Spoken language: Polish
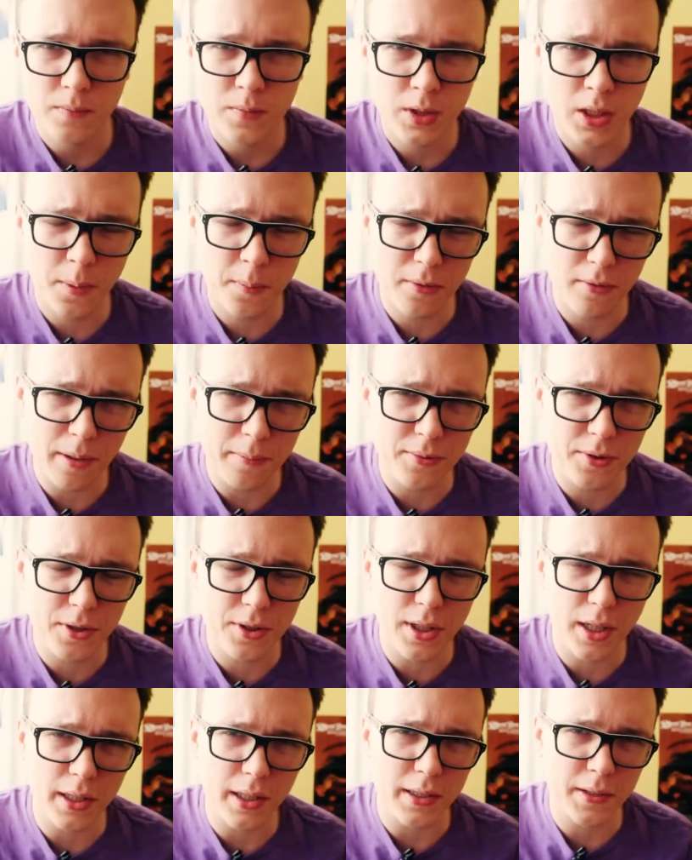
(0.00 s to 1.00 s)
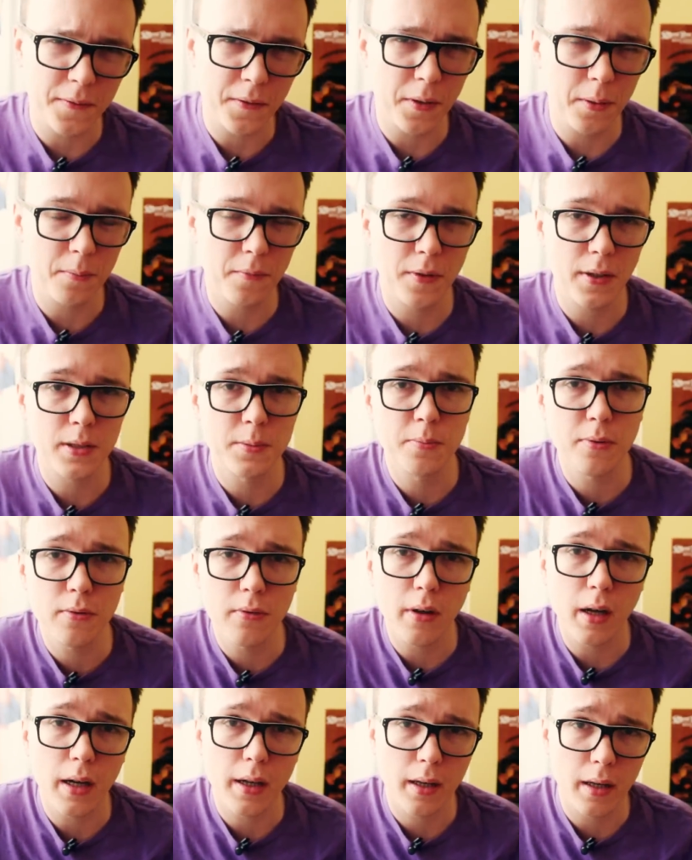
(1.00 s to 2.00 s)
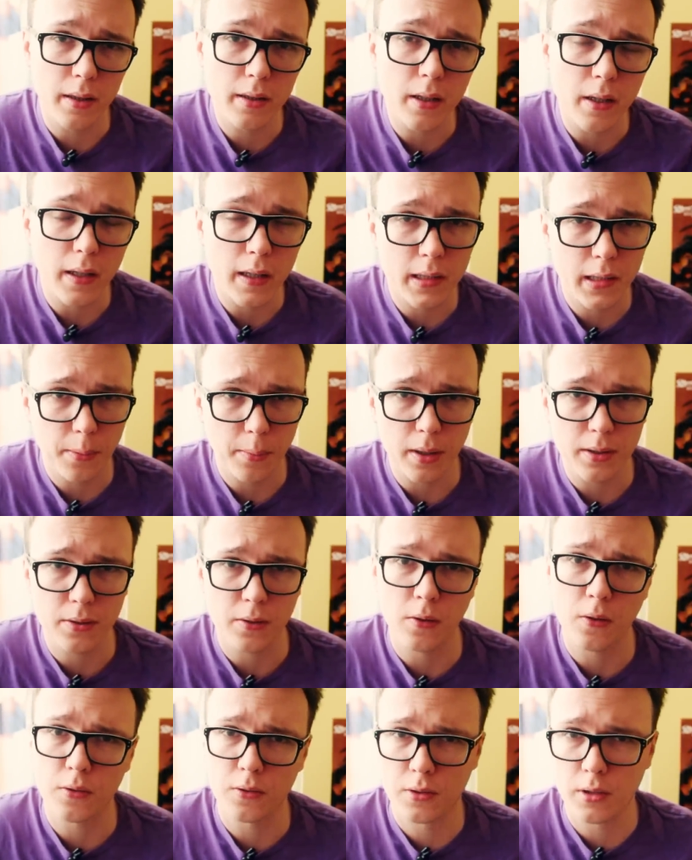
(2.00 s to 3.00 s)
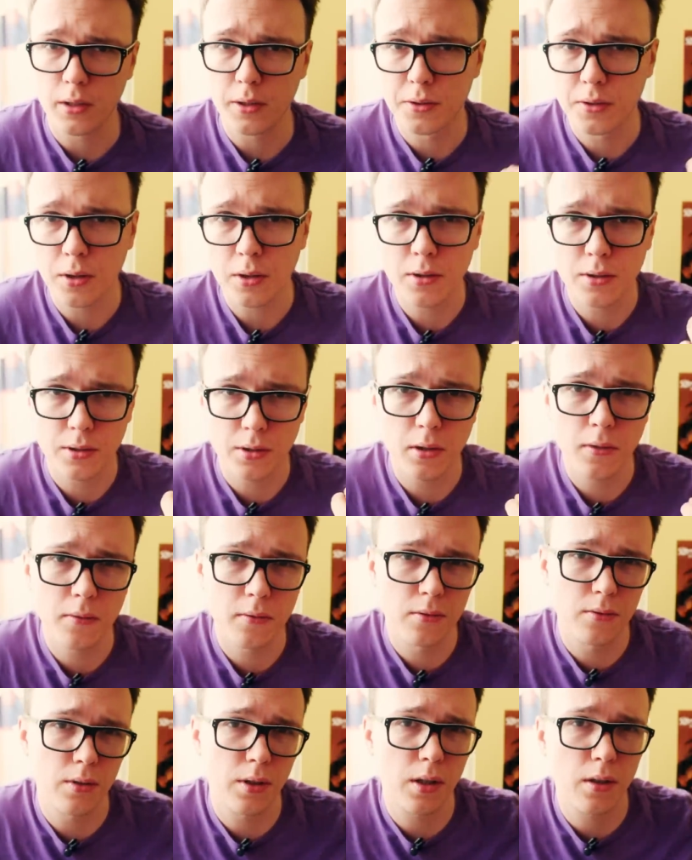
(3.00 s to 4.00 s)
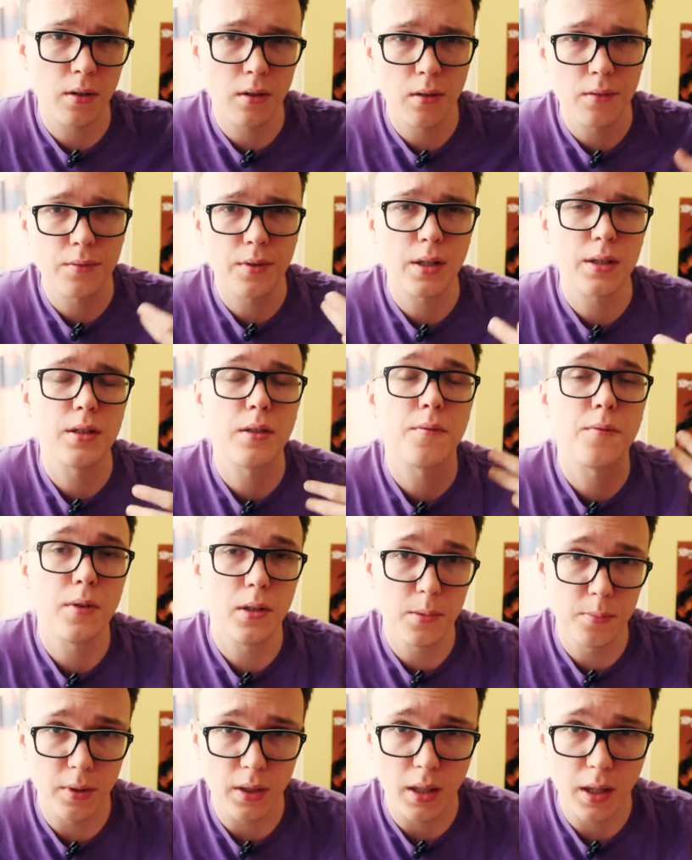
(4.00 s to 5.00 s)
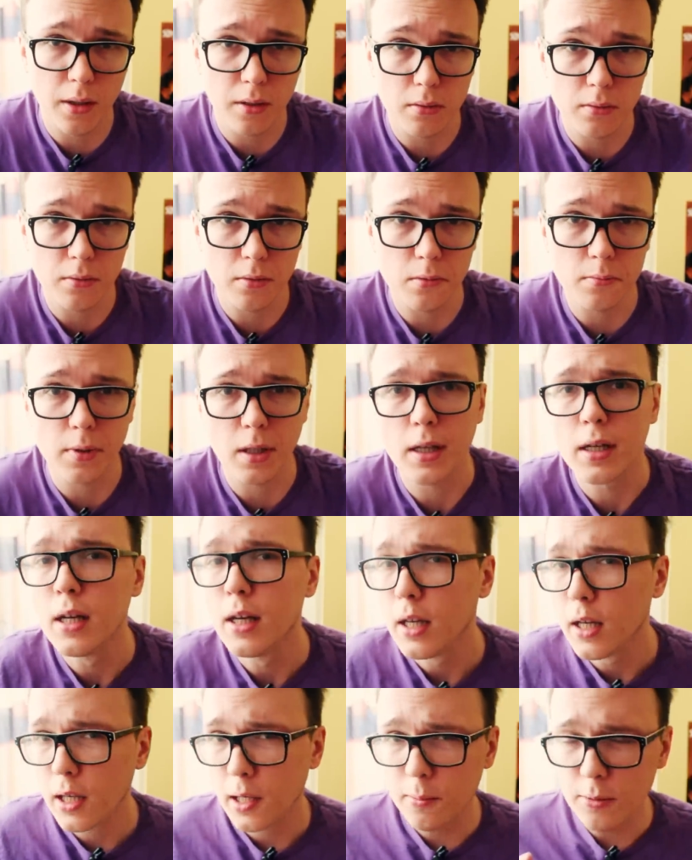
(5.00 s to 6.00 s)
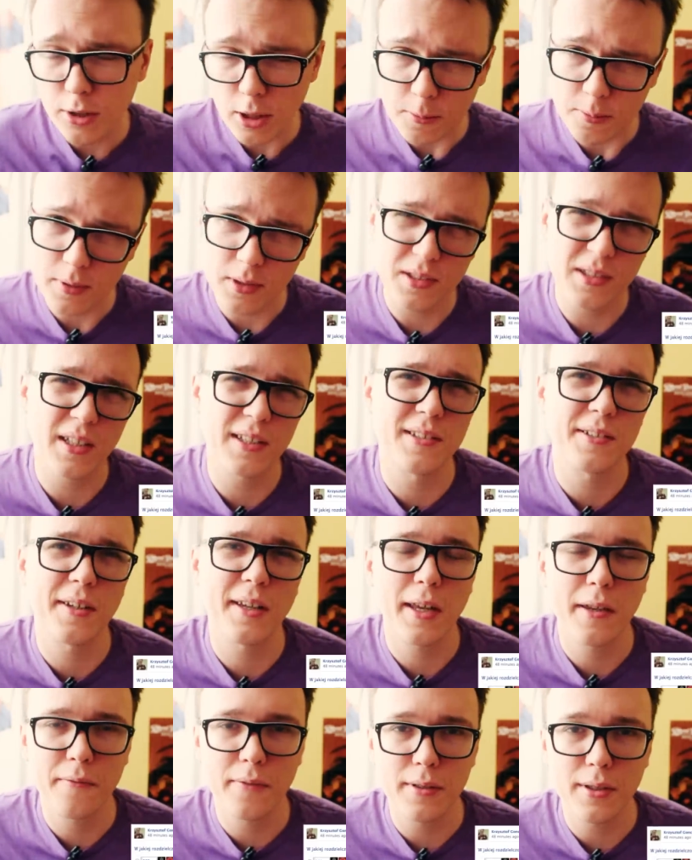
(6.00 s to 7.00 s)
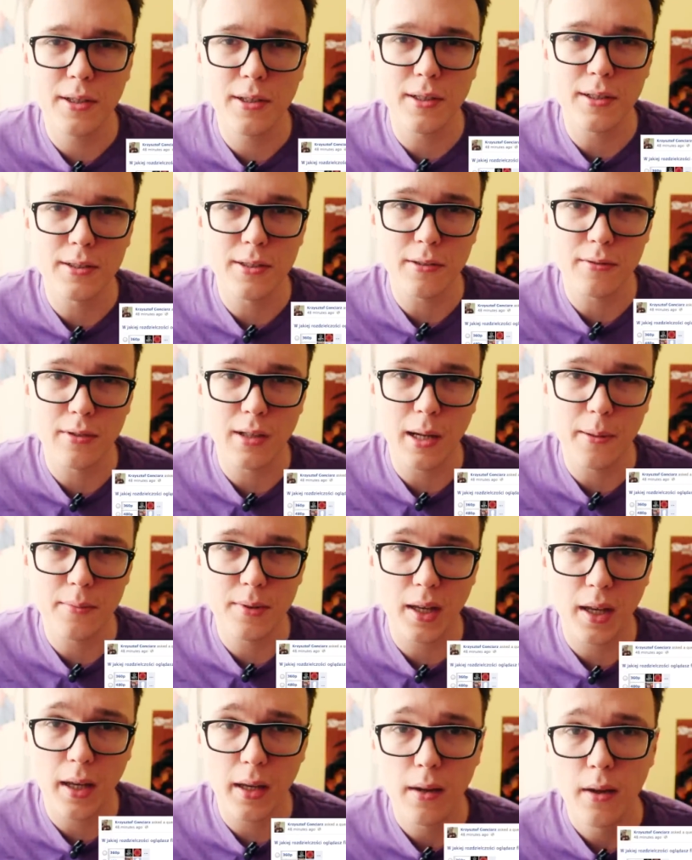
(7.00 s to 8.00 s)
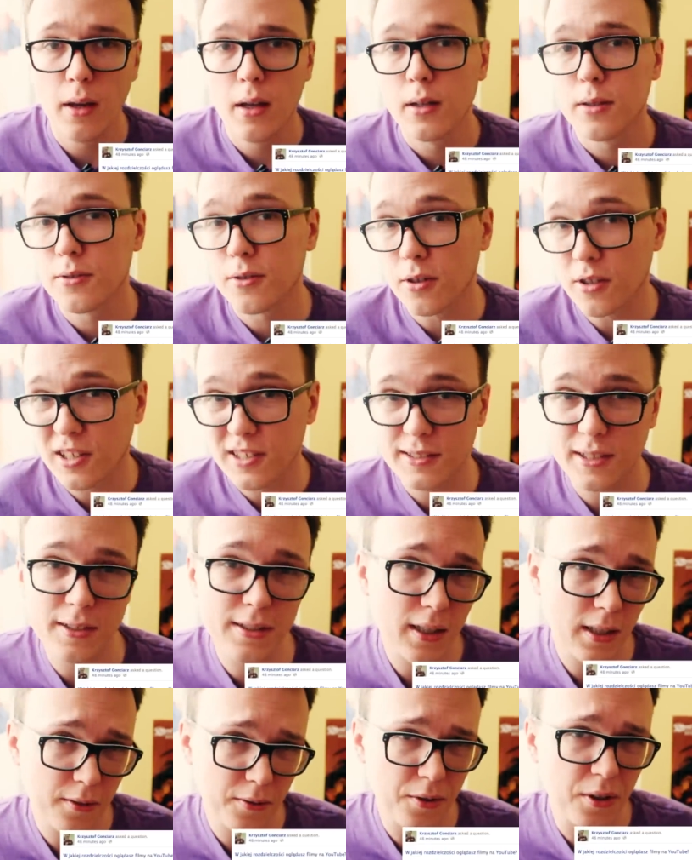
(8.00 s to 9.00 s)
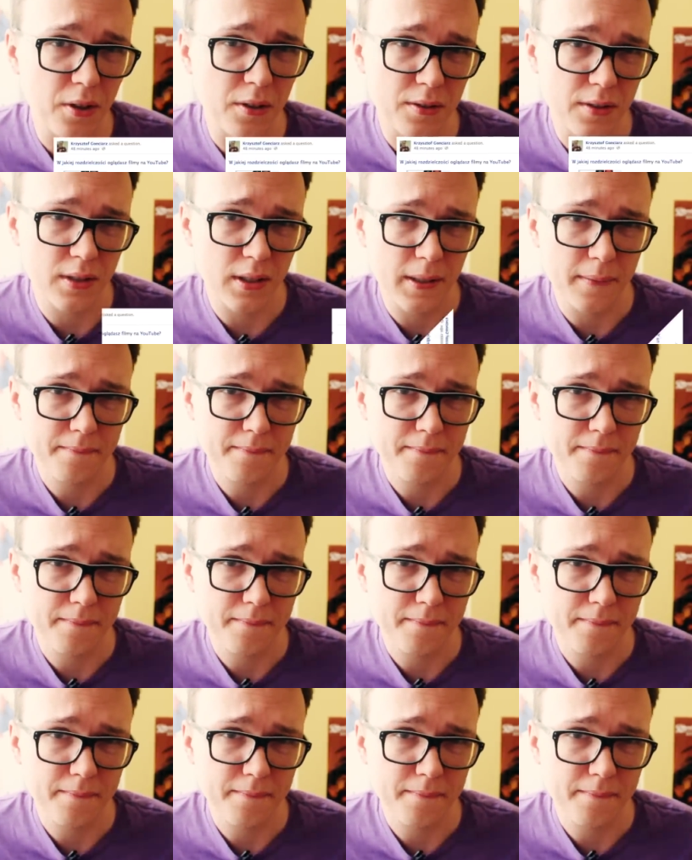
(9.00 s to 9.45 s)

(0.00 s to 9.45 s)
Zrobiłem dzisiaj na swoim Facebooku ankietę na temat rozdzielczości, w której oglądacie filmy na YouTubie. I muszę przyznać, że jej wyniki są dla mnie trochę zaskakujące.